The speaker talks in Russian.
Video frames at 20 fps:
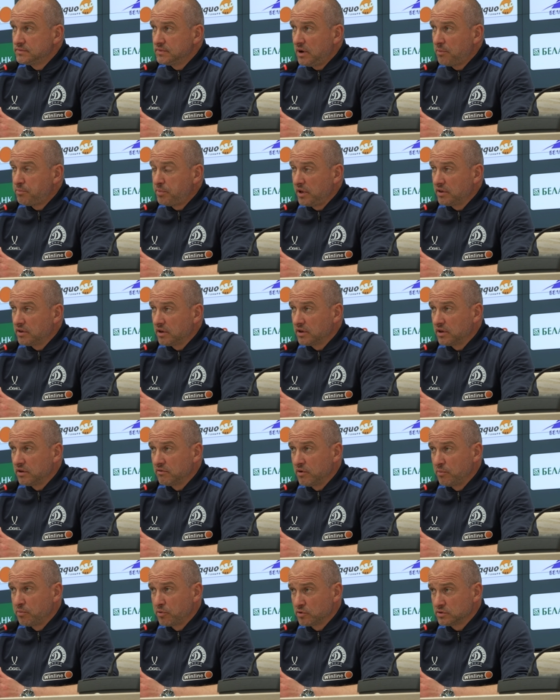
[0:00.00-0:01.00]
Опять-таки
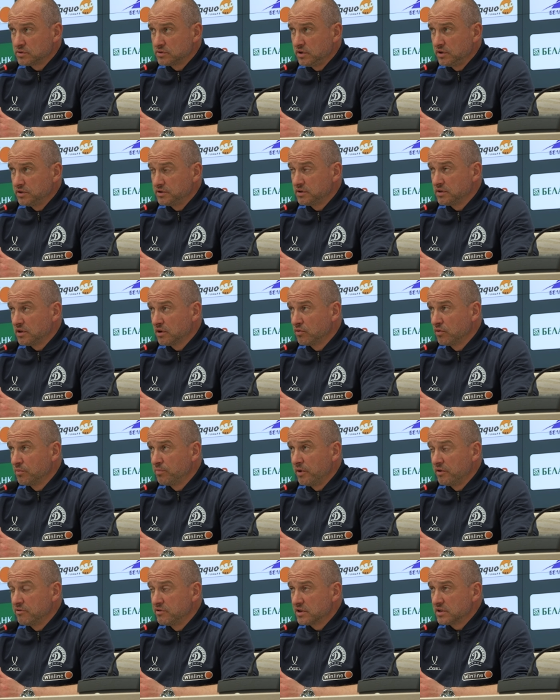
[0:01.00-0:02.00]
вопрос, знаете, такой
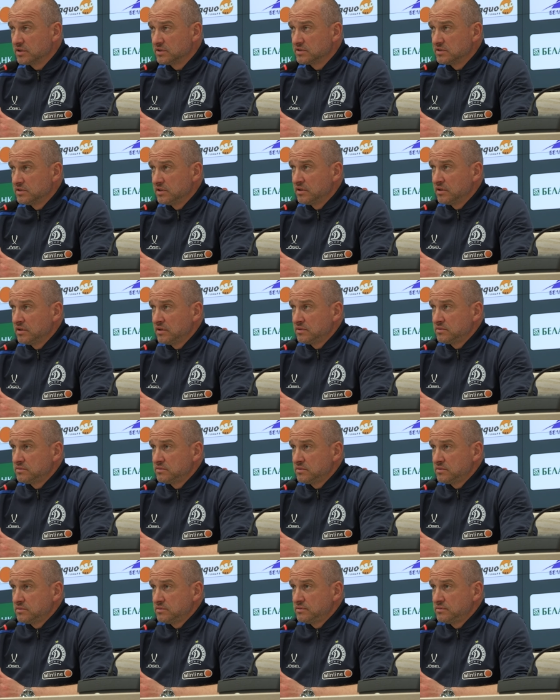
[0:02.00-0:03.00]

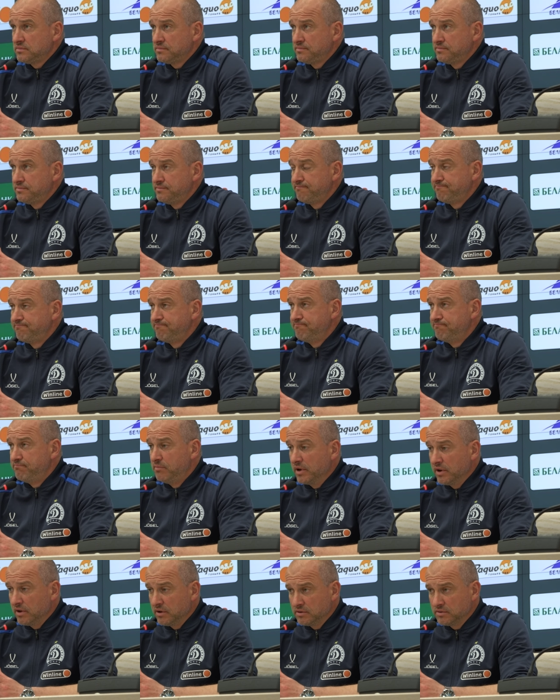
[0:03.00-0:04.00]
поверхностный.
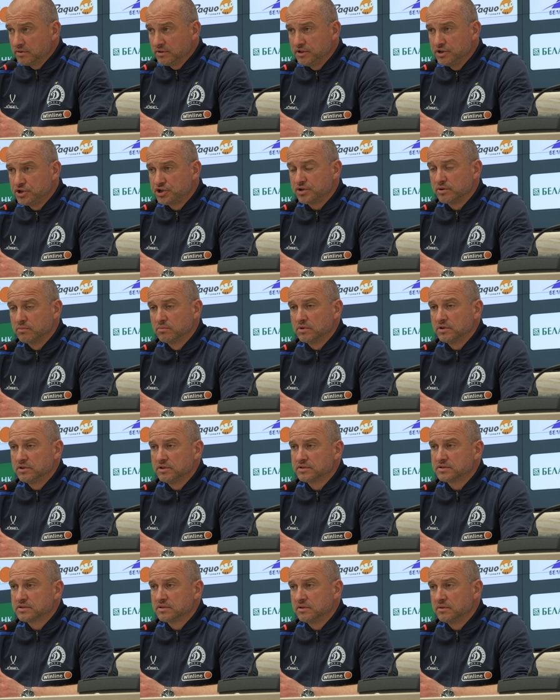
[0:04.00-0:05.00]
Мы ищем
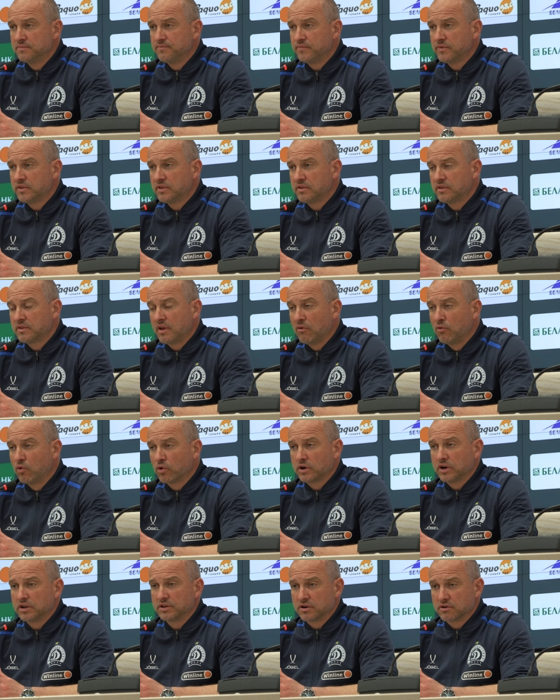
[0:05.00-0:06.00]
из
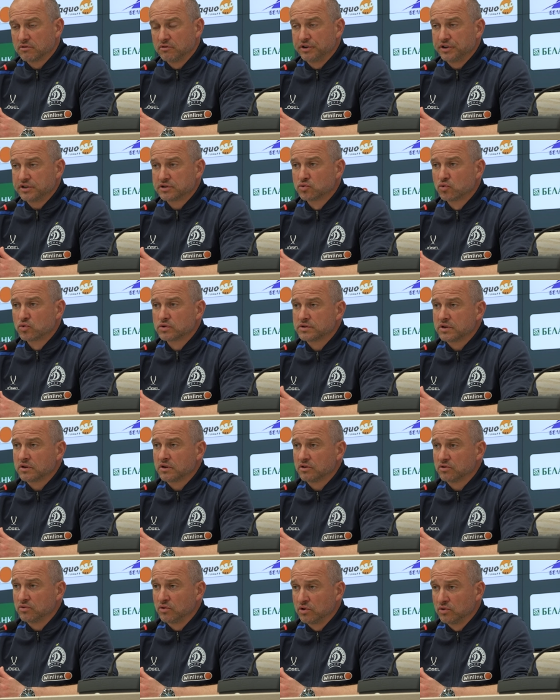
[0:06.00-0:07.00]
того кадрового ресурса,
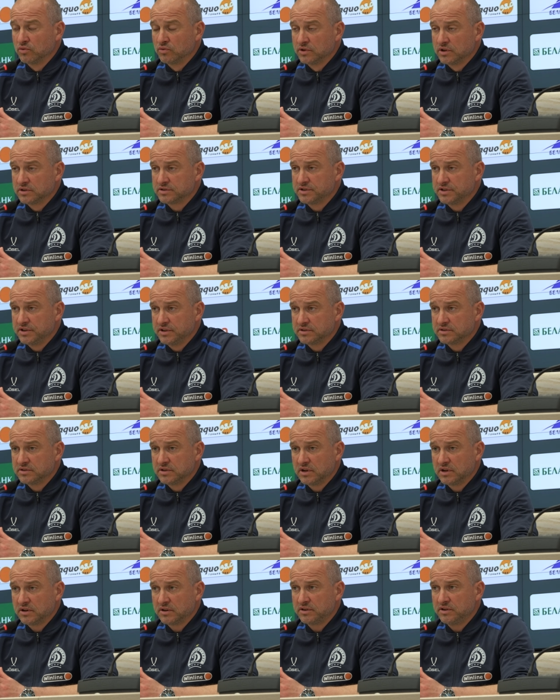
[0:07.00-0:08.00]
который у нас есть,
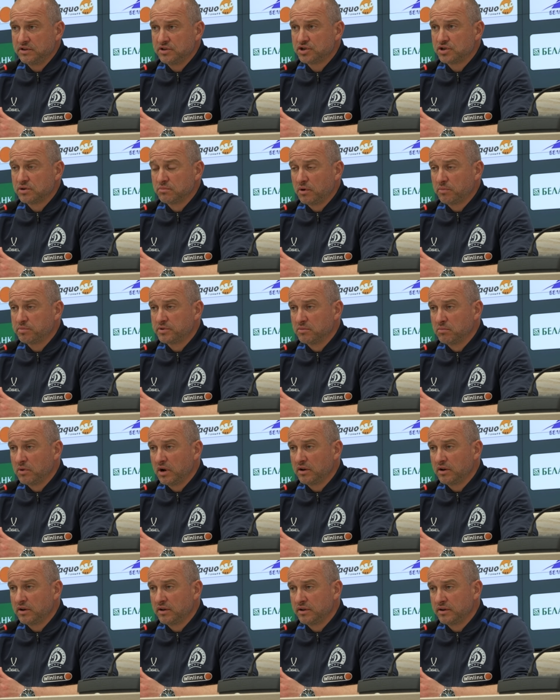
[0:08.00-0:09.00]
да, ищем
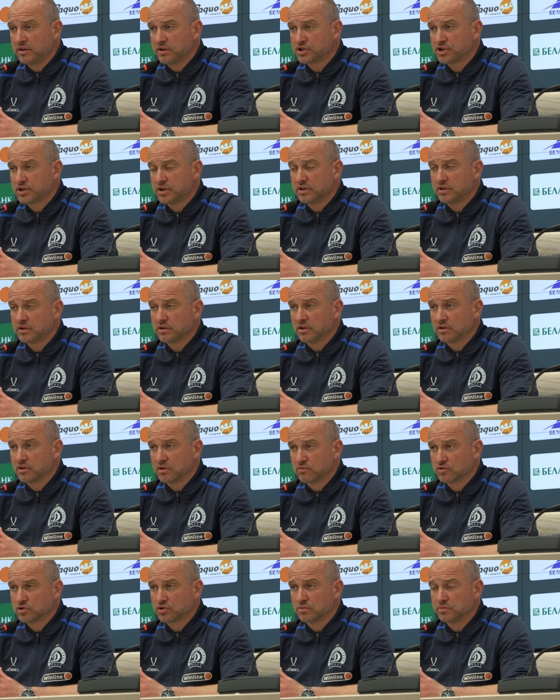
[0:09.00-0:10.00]
оптимальное решение для
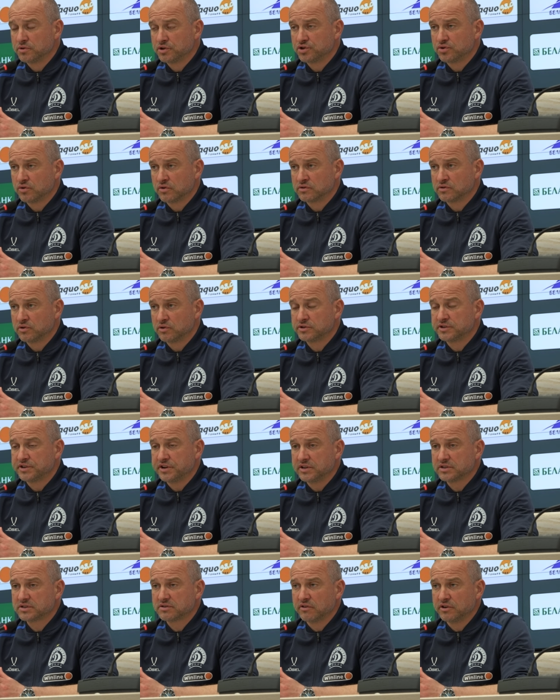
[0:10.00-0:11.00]
того, чтобы, еще раз говорю,
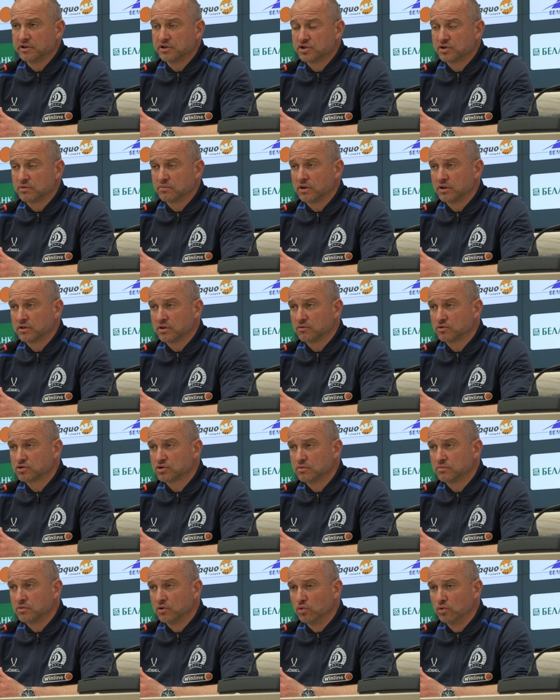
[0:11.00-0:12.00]
средства ищем для того,
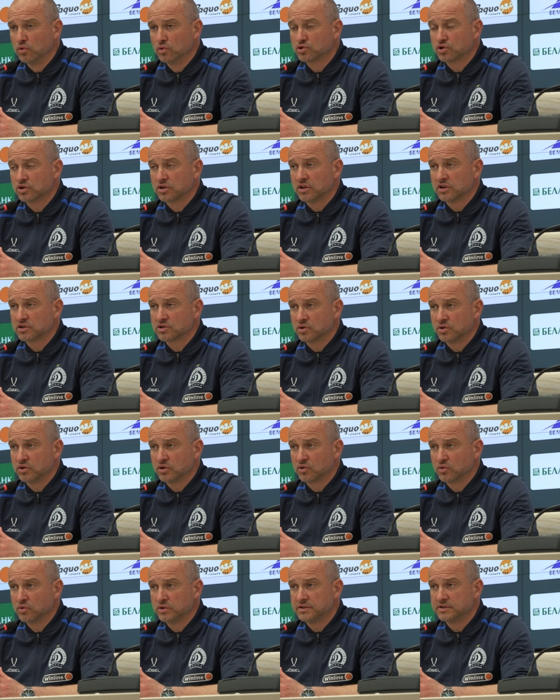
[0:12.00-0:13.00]
чтобы улучшить нашу
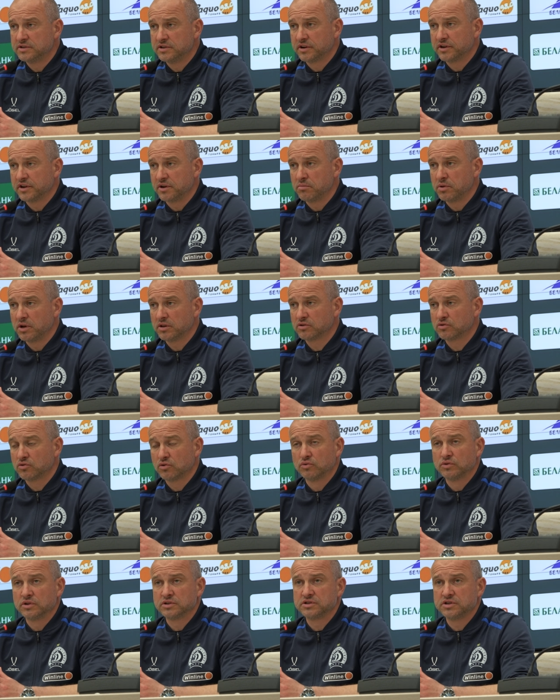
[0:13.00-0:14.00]
игру из тех ребят,
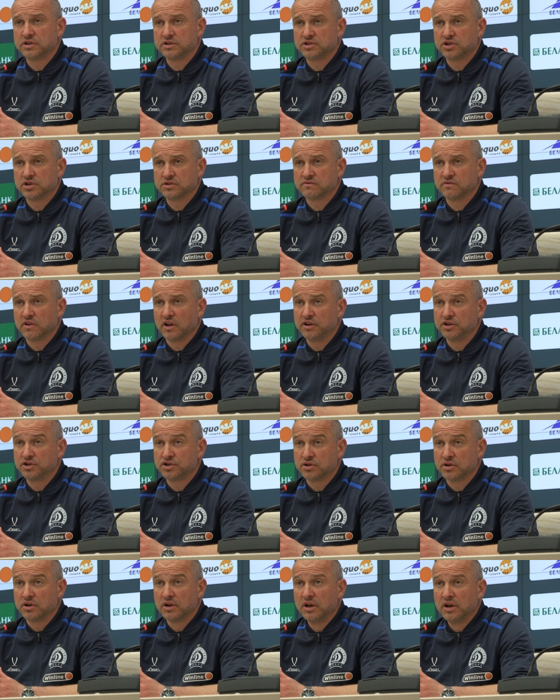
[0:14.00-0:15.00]
кто у нас есть сейчас в
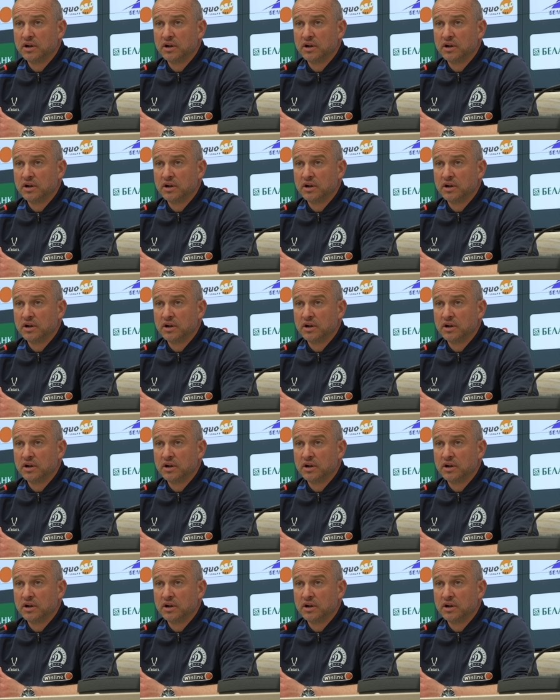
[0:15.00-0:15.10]
наличии.